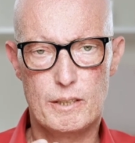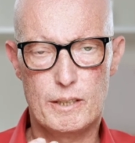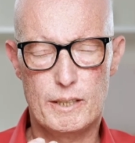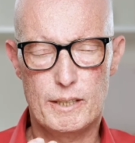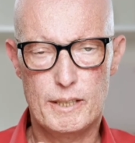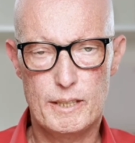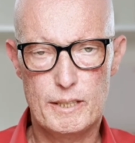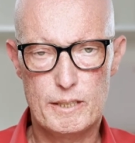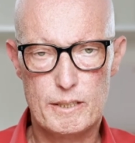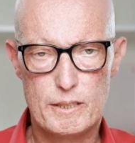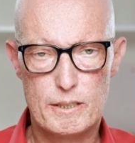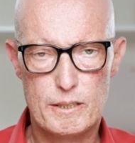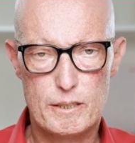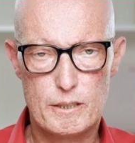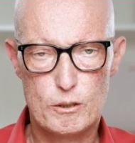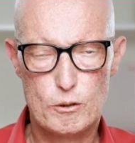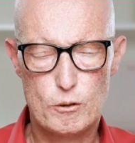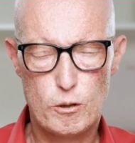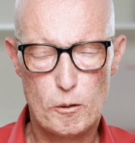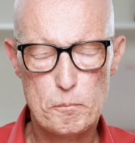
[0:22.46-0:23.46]
Er ist
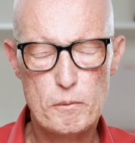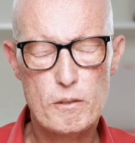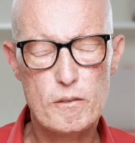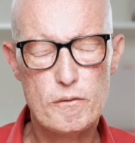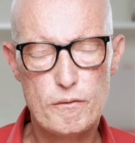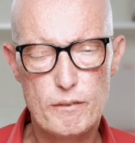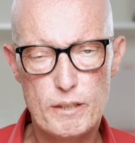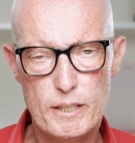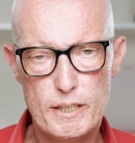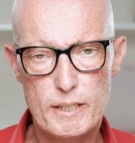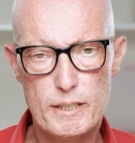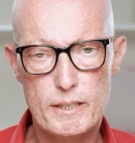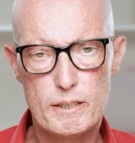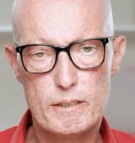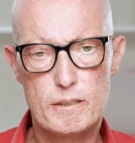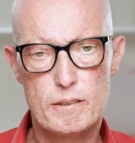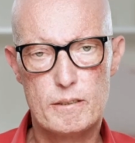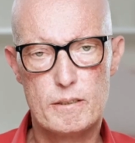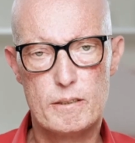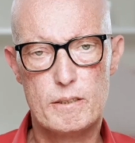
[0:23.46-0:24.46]
top
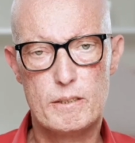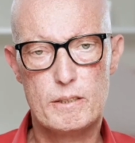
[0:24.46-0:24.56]
gepflegt,